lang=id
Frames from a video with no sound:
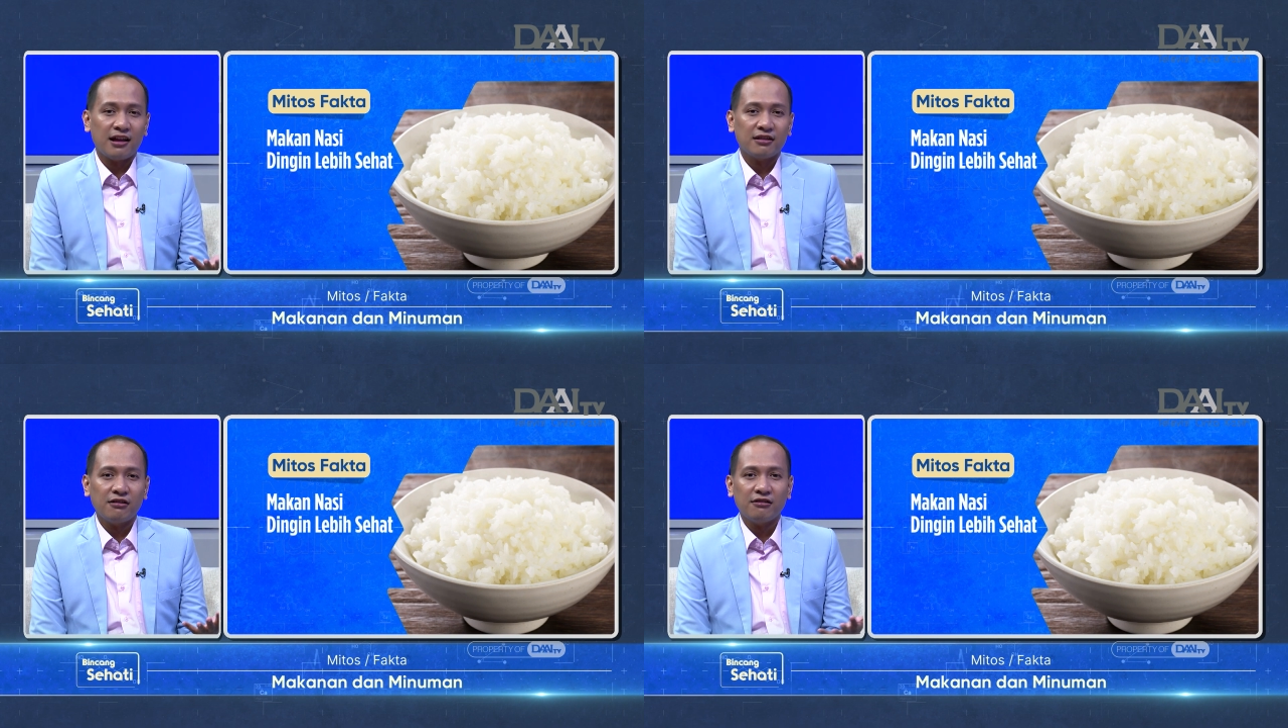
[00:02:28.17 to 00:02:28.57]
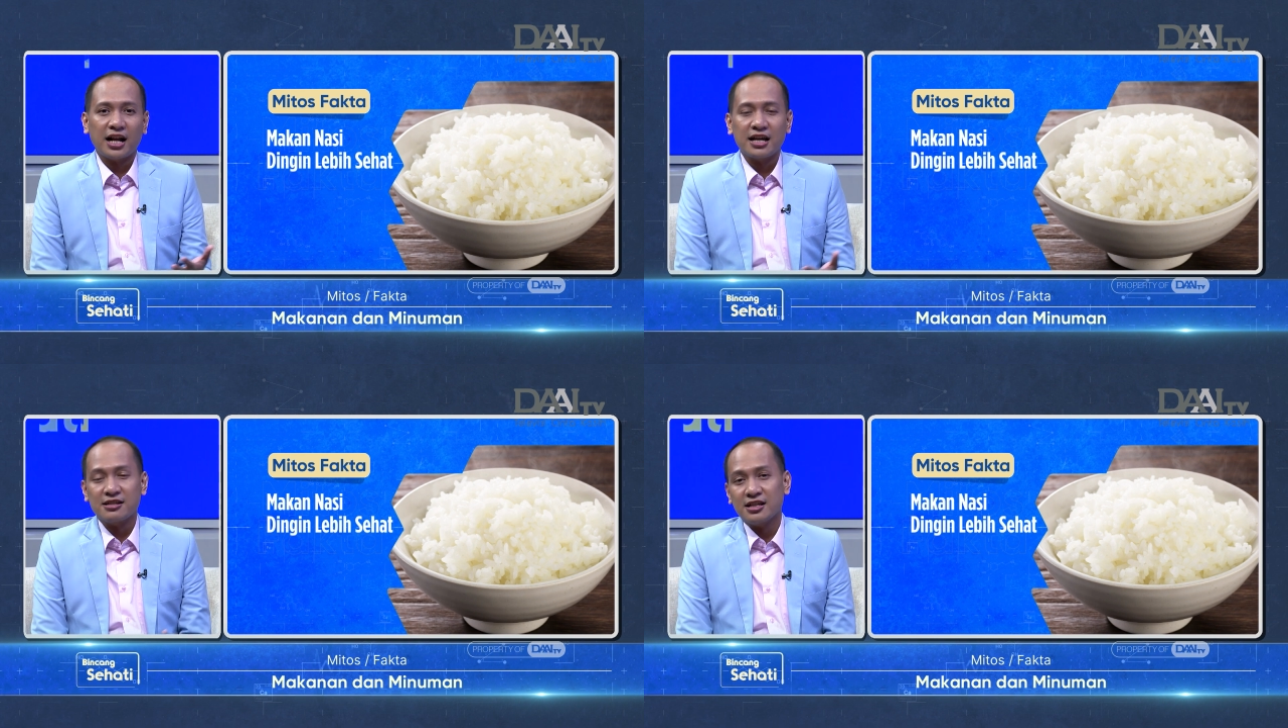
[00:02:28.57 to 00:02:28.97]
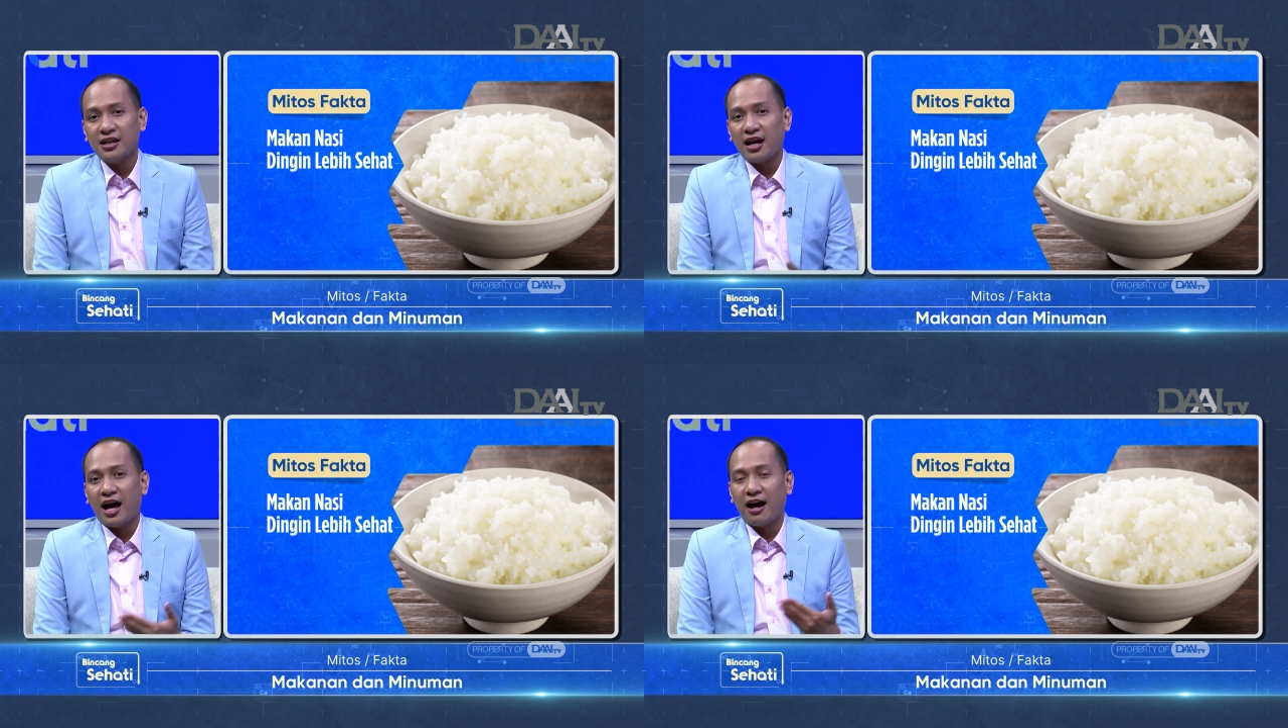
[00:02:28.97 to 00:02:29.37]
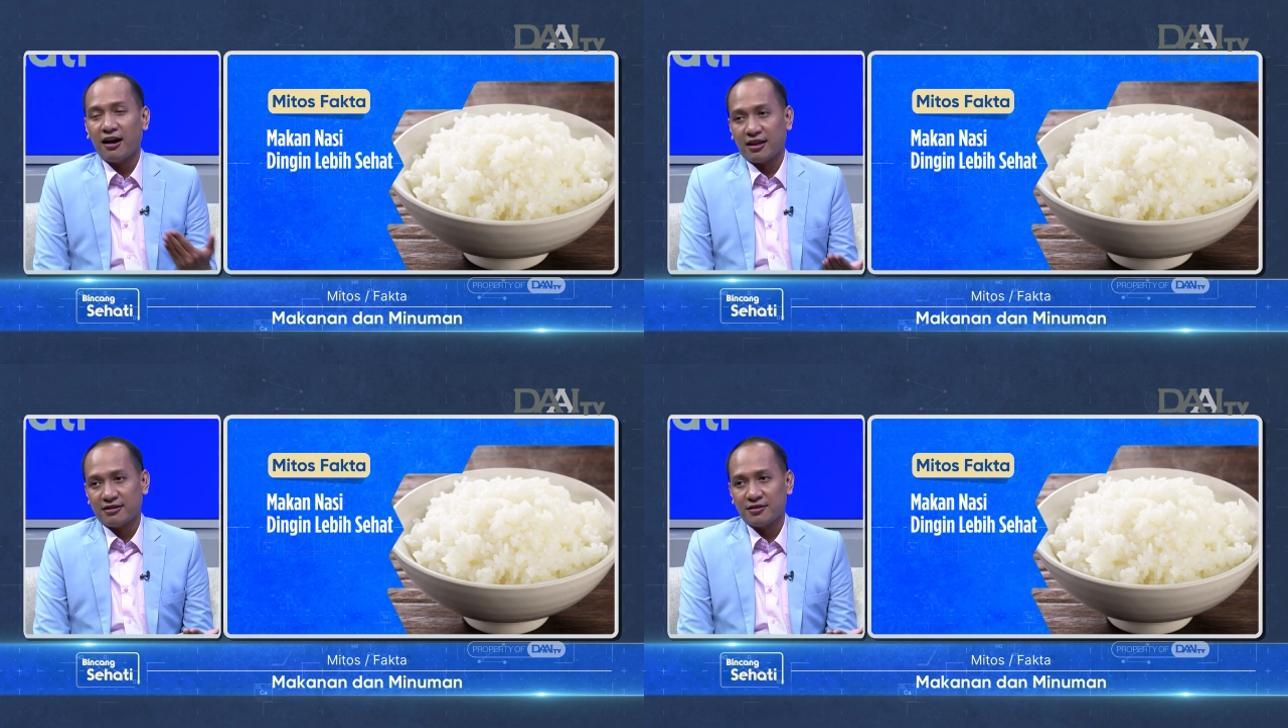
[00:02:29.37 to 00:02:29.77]
atau nasi
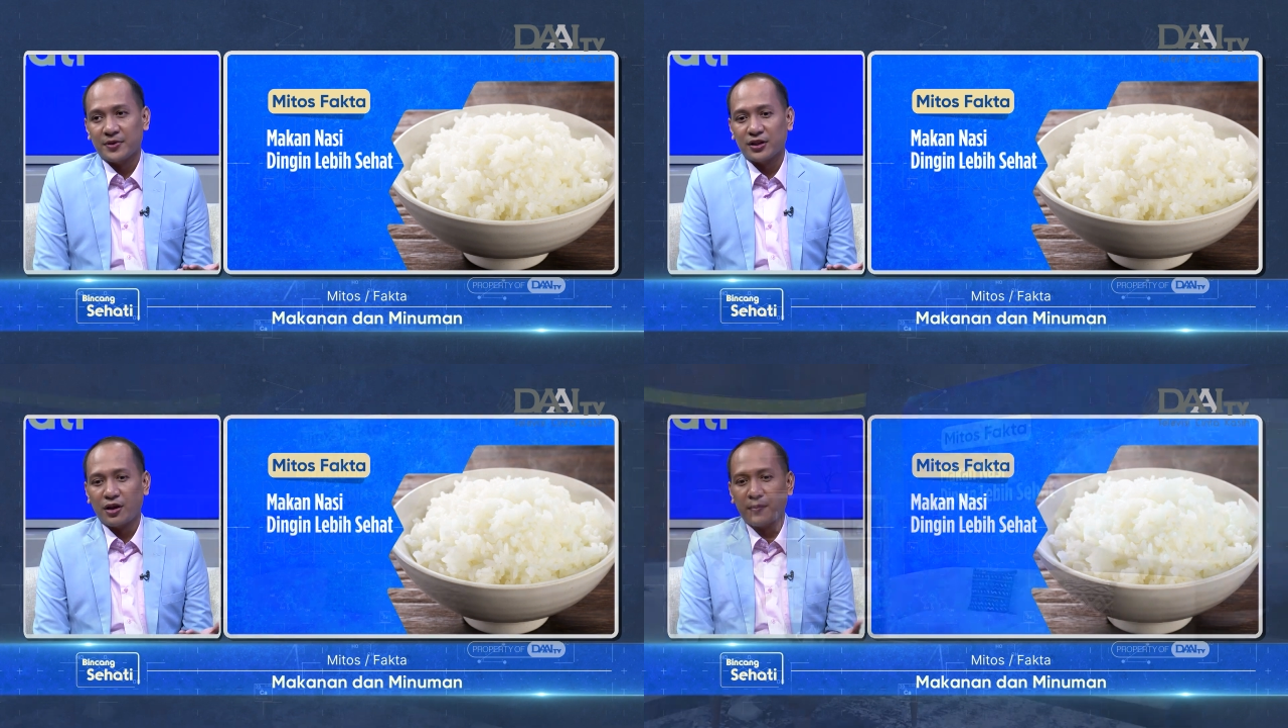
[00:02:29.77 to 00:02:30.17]
anget seperti itu.